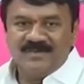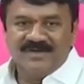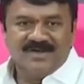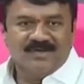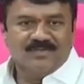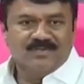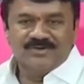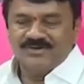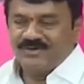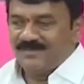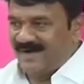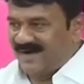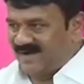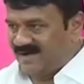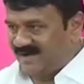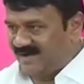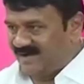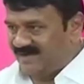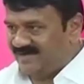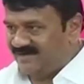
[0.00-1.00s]
నిబంధనలను
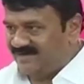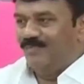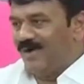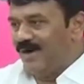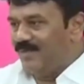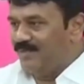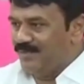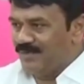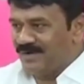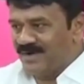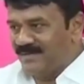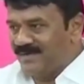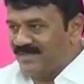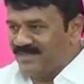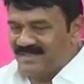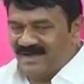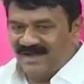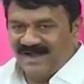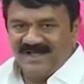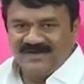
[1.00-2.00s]
ఉల్లంఘించిన వారిపై
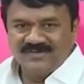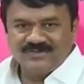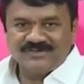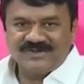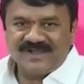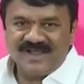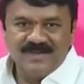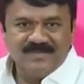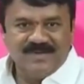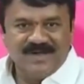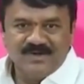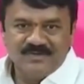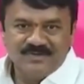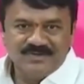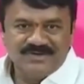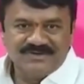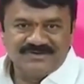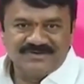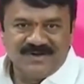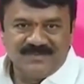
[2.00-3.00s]
కఠిన చర్యలు
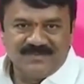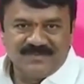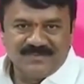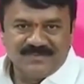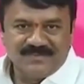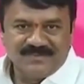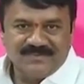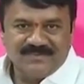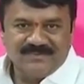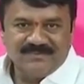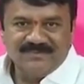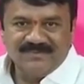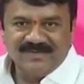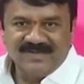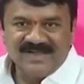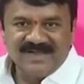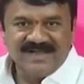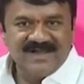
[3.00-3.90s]
తీసుకుంటామని హెచ్చరించారు